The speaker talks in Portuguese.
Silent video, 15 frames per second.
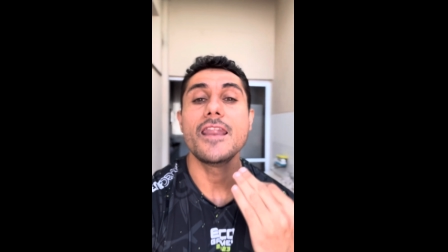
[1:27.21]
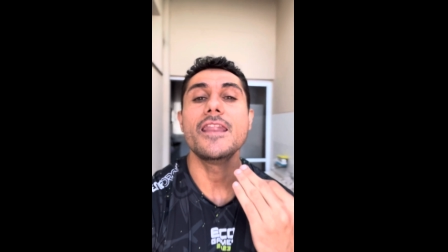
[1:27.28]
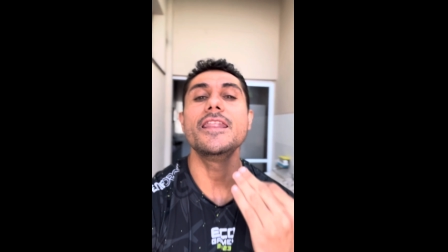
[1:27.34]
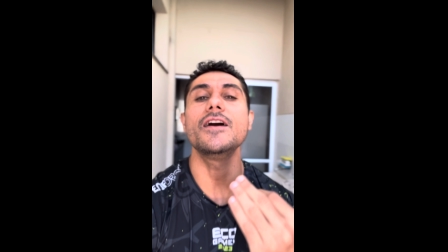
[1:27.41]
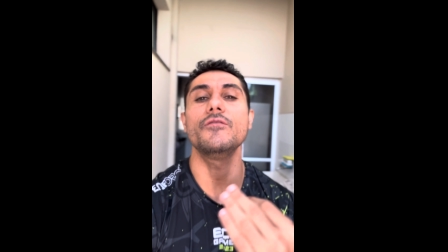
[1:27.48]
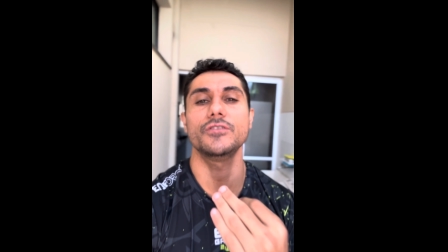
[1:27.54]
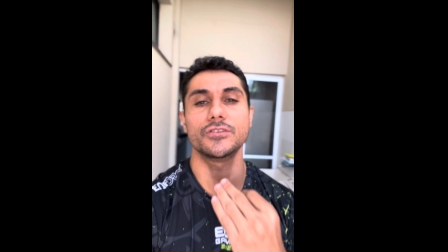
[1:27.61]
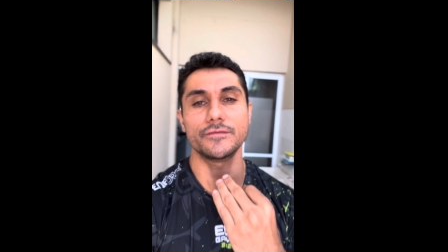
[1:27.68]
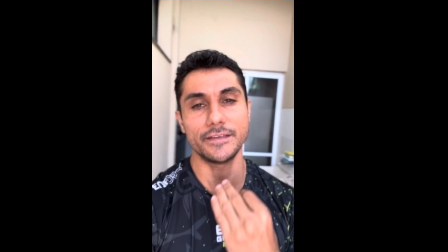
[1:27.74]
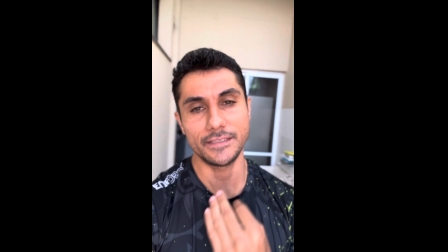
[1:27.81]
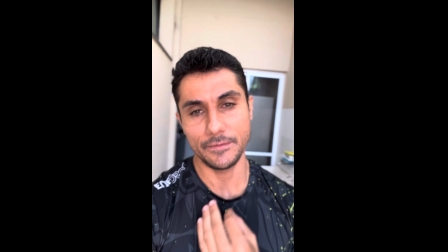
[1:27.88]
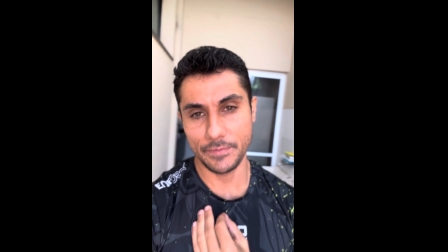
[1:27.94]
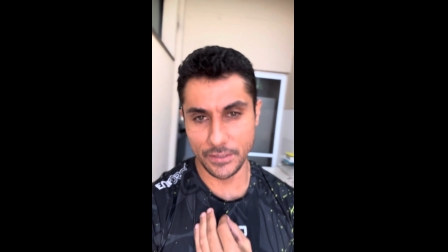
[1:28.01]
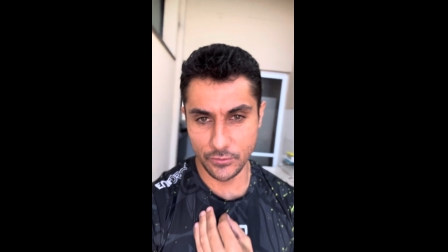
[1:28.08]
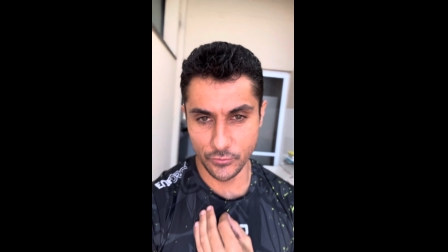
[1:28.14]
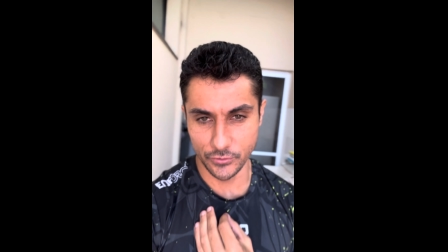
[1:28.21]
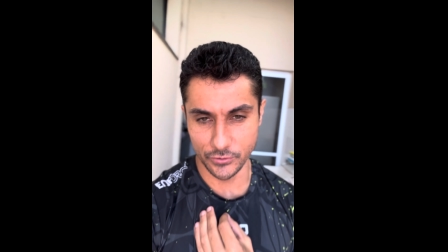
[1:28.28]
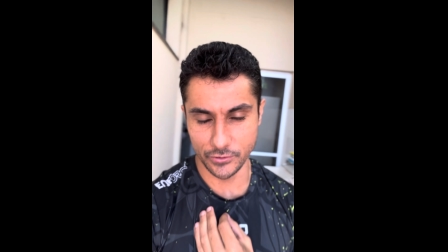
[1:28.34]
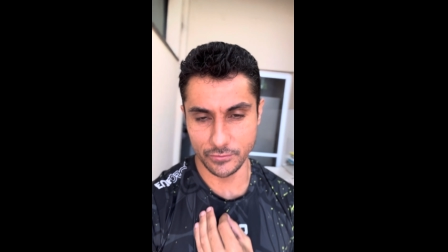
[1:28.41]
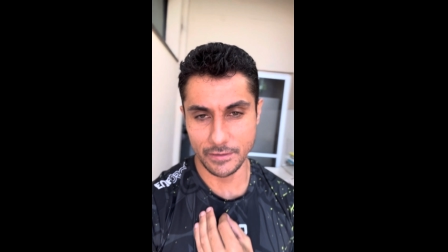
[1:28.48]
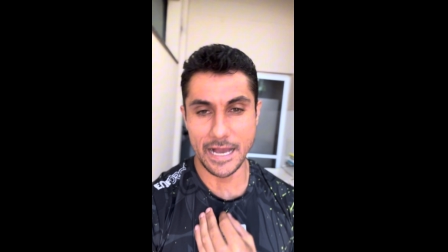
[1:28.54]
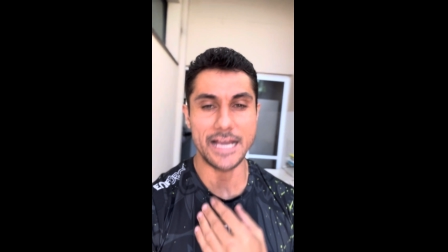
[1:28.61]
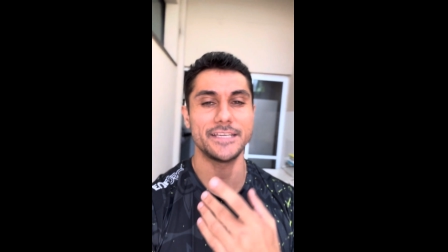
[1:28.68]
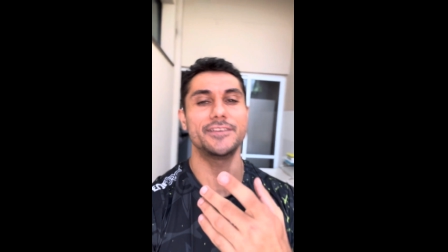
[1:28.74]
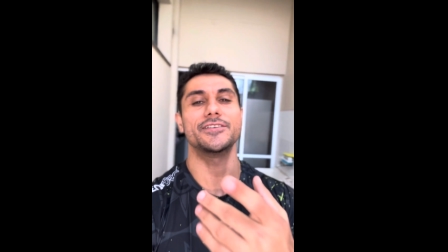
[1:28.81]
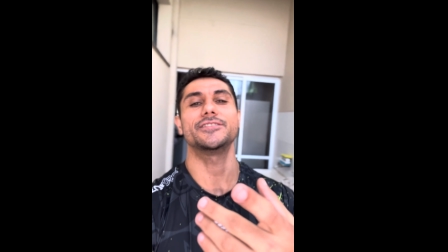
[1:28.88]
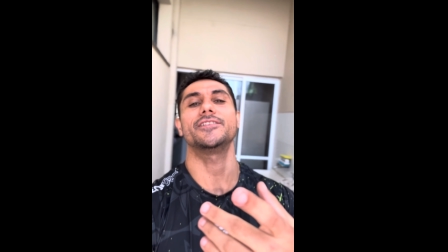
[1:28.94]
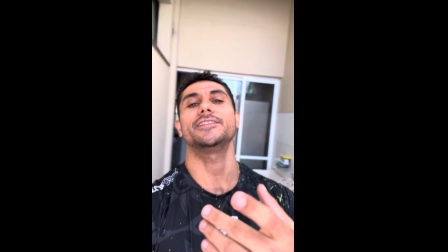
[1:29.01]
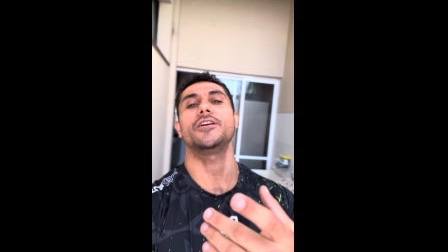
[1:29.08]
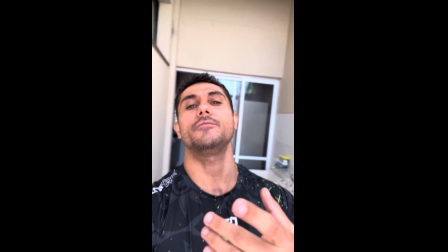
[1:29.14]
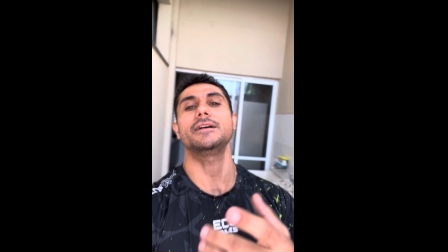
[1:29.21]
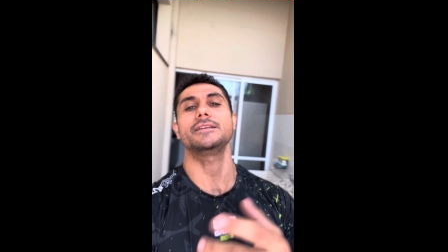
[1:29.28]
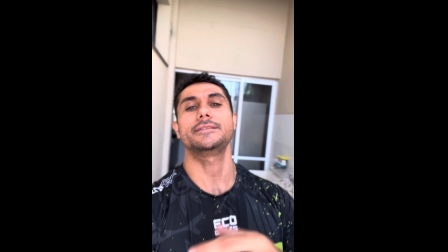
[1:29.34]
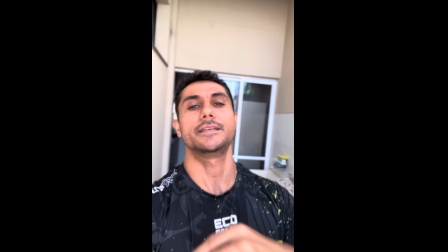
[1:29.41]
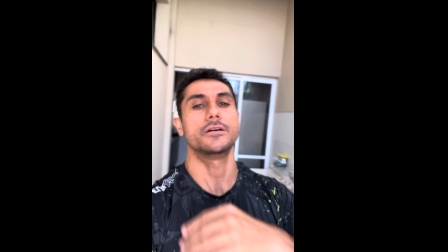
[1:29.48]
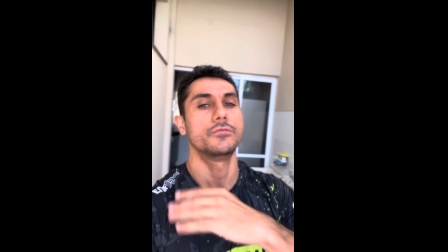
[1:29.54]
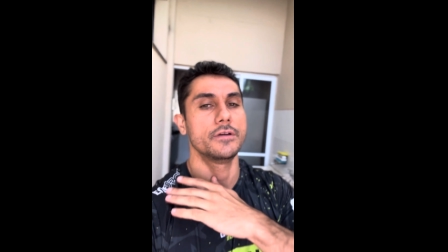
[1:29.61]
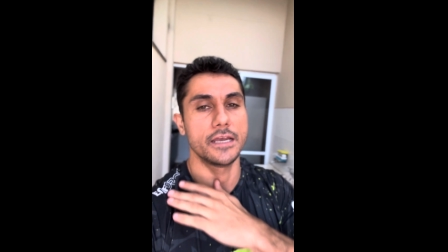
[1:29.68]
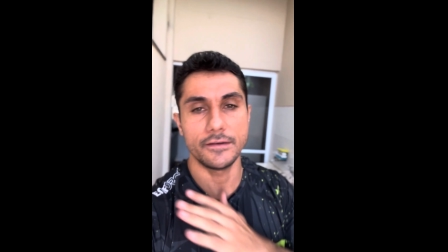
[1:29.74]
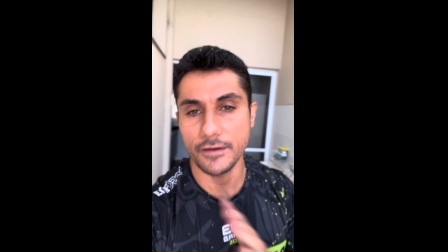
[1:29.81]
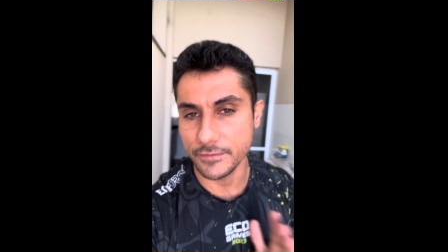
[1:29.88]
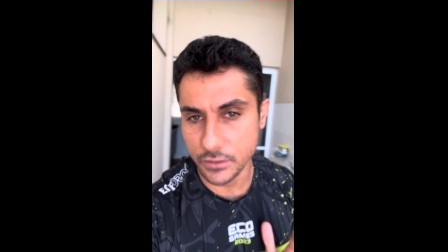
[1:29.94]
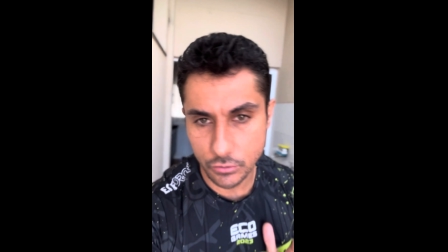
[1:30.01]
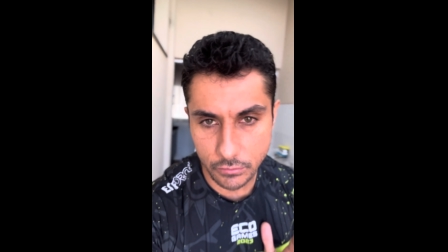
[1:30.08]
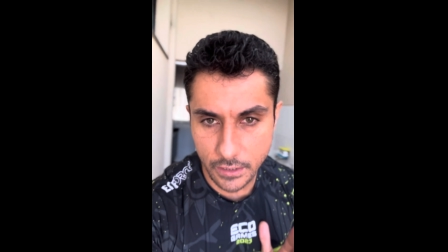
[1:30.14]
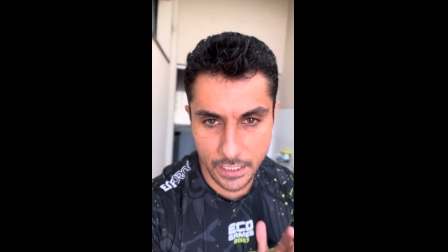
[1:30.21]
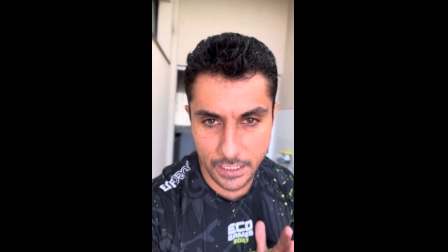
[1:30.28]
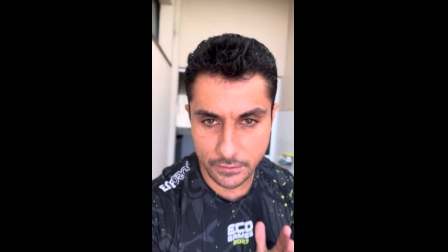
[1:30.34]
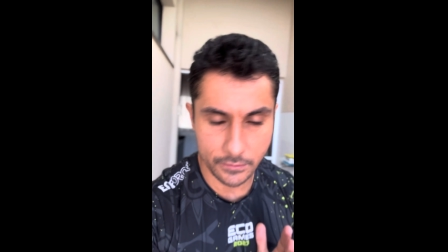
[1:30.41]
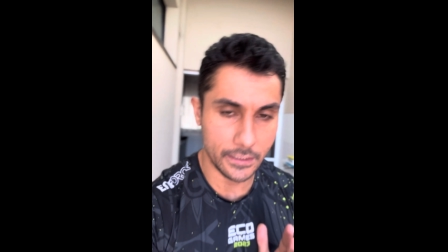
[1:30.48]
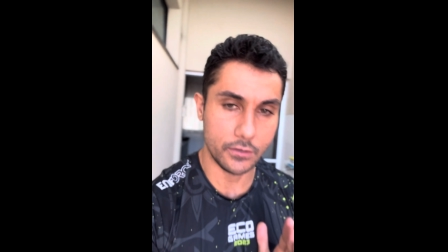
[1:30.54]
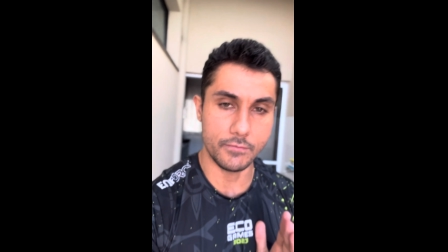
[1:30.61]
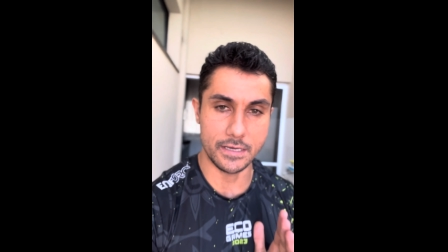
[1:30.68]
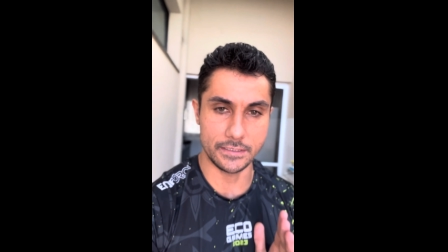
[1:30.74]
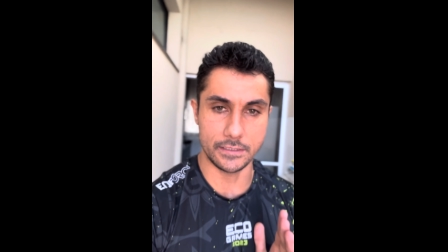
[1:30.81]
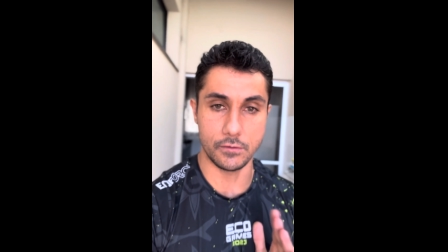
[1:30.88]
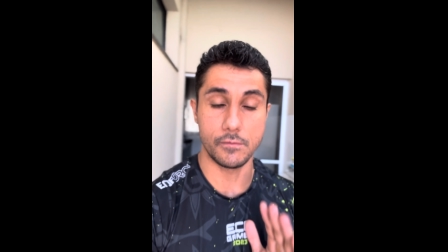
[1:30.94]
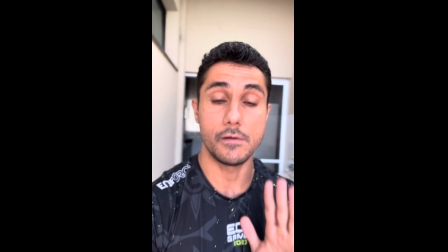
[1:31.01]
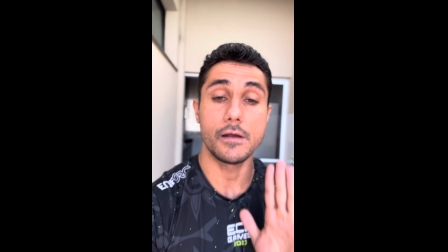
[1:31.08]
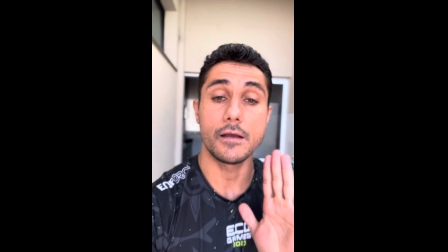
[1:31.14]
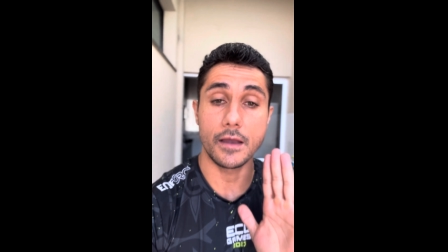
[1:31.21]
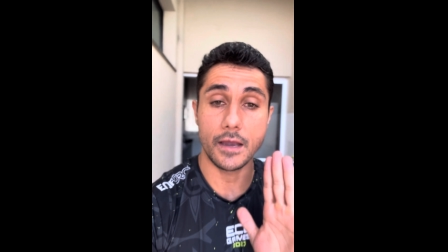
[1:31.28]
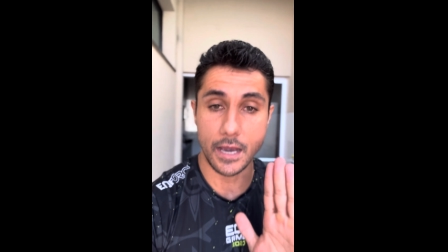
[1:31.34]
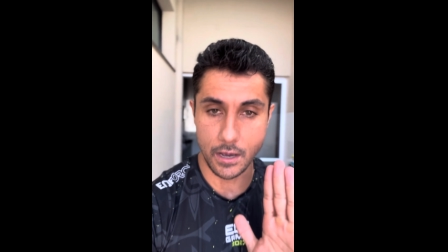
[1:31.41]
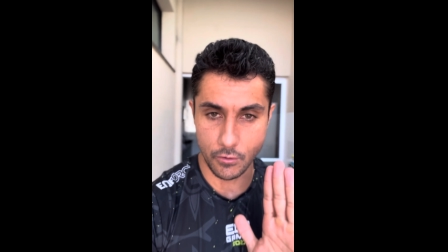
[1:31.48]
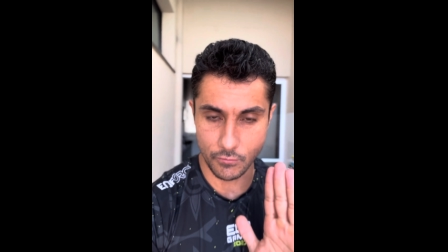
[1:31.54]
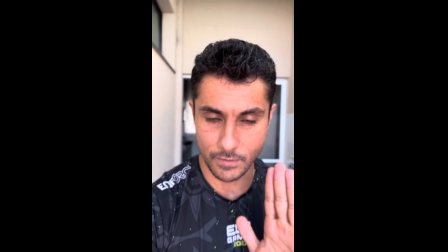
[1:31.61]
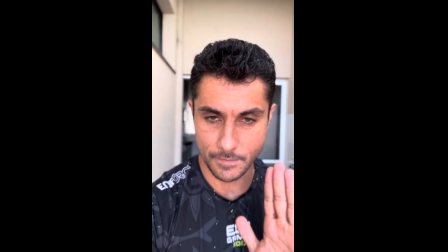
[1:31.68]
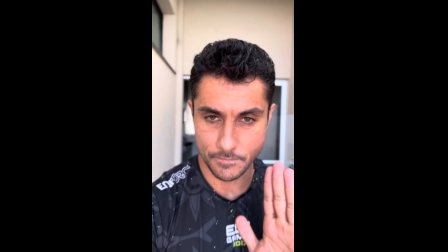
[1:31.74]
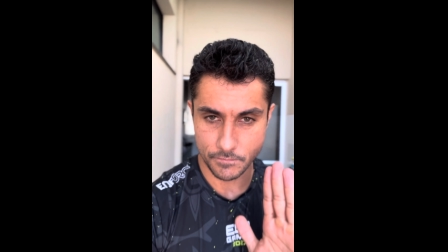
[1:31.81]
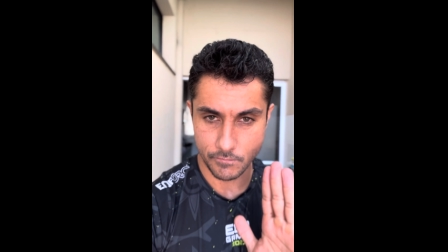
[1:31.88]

Não, isso vai ser perigoso. Ah, acho que é só dar o bastão. Ele vai fazer tudo errado, até com o bastão. Calma.